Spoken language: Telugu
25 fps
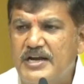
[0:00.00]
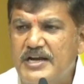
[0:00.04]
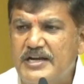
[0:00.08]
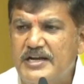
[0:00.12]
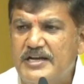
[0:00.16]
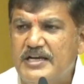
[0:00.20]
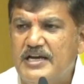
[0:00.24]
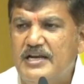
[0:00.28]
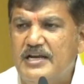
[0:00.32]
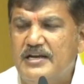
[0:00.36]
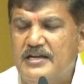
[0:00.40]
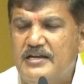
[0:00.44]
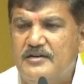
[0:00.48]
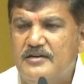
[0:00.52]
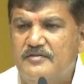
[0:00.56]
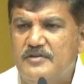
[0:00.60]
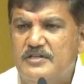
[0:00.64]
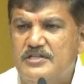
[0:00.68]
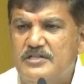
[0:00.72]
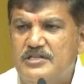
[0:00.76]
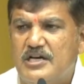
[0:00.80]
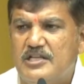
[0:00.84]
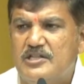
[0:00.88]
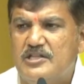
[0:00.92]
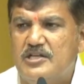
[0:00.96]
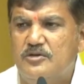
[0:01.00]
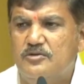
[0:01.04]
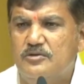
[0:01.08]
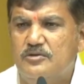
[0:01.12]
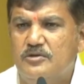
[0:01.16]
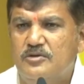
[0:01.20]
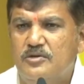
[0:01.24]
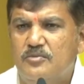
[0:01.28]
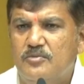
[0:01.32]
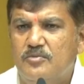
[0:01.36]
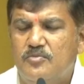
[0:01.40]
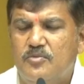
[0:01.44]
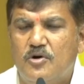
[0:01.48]
మెరిట్ కలిగిన విద్యార్థులు
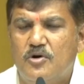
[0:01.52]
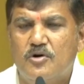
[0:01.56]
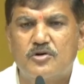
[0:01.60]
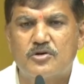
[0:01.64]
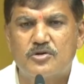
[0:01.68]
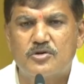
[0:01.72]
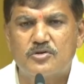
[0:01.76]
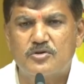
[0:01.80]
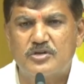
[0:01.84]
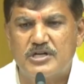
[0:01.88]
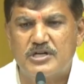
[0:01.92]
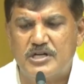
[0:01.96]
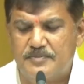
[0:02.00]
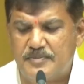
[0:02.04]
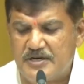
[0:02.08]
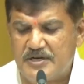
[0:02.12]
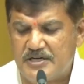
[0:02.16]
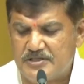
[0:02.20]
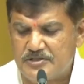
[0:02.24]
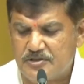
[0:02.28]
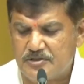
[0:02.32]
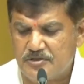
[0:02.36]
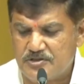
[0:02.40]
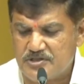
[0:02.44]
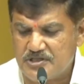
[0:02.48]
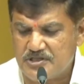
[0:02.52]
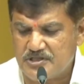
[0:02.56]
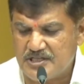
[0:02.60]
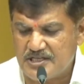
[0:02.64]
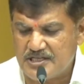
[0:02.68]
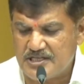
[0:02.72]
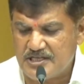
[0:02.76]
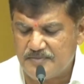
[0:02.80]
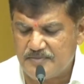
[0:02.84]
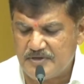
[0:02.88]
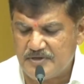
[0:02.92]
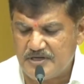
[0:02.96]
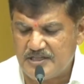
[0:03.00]
పోగొట్టుకునే పరిస్థితి
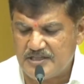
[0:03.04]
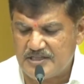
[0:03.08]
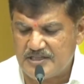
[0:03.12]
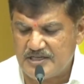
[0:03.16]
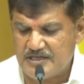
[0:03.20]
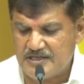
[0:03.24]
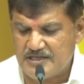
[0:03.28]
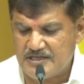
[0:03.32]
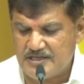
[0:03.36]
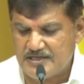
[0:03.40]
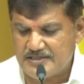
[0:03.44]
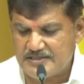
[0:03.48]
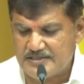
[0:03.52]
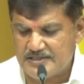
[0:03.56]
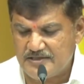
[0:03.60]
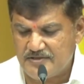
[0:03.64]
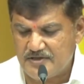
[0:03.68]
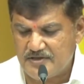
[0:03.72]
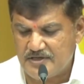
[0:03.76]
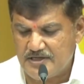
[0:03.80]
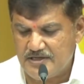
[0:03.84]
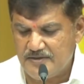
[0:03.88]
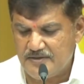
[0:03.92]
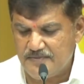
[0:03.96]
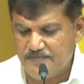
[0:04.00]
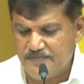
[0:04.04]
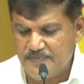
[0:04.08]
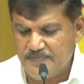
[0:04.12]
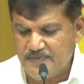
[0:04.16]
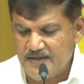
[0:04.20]
వచ్చిందని చెప్పి నేను తెలియజేస్తా ఉన్నా